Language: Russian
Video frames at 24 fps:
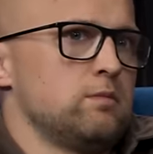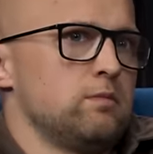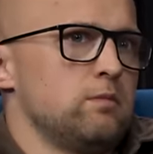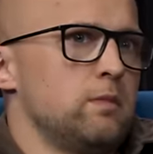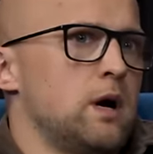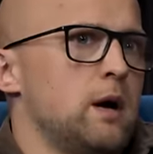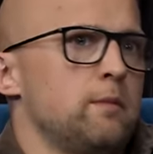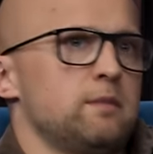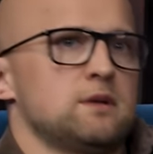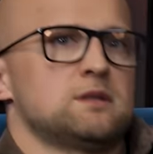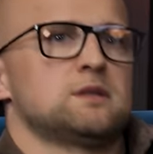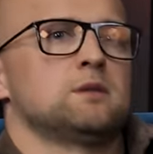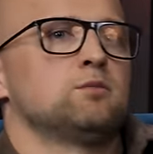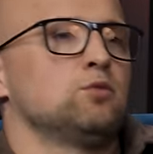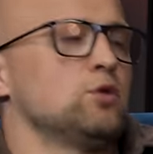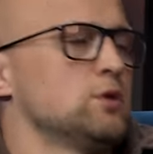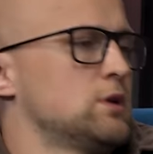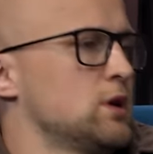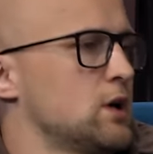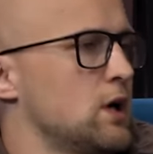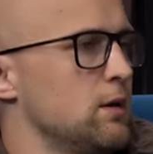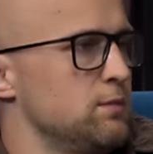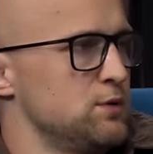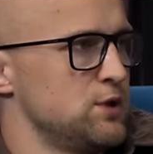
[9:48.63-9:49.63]
мама со мной
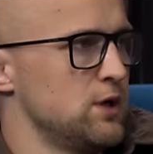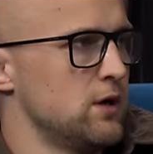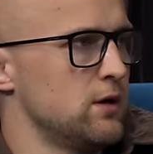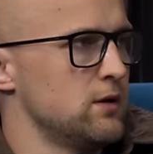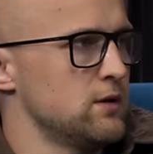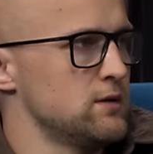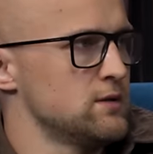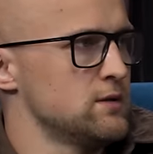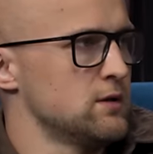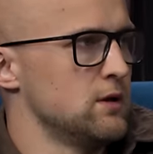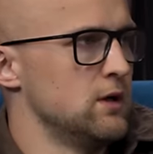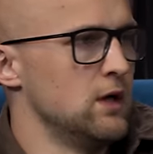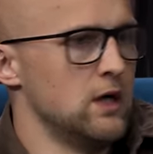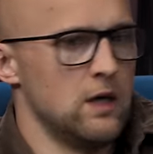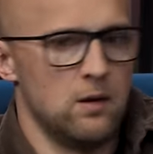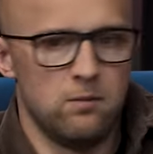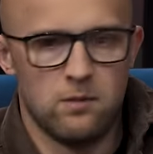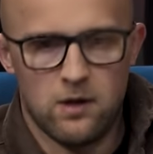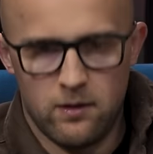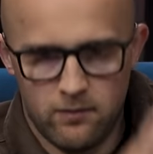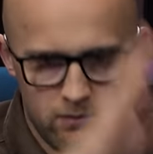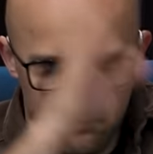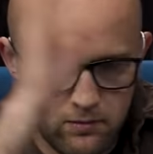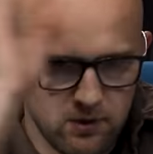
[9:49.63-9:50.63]
так общалась,
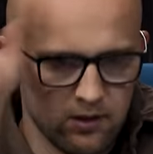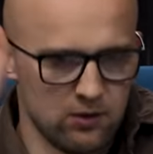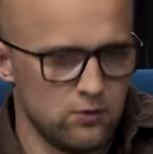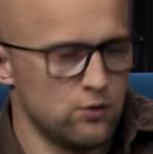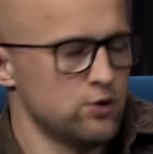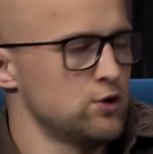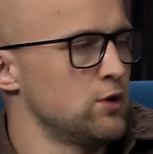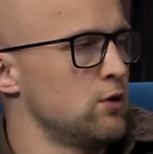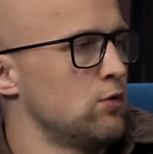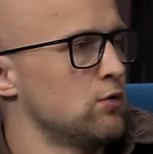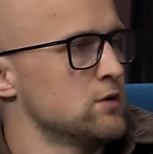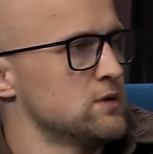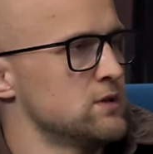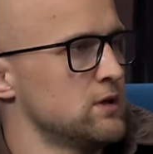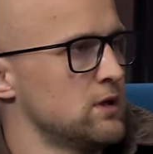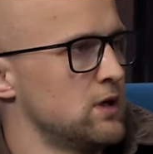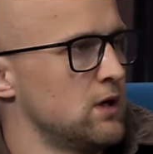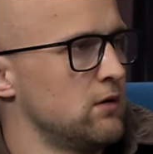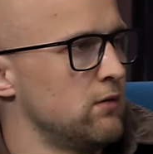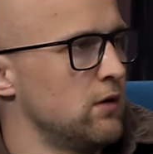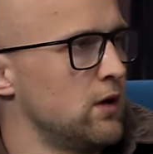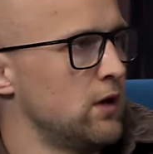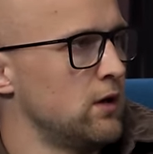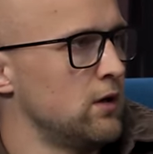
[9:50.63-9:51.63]
мама мне тоже рот
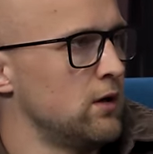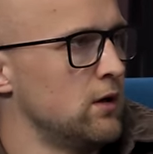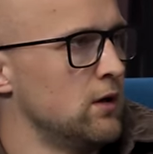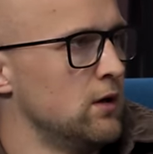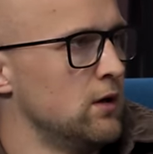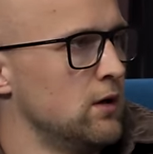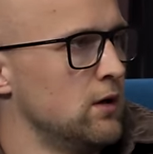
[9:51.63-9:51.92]
закрывала.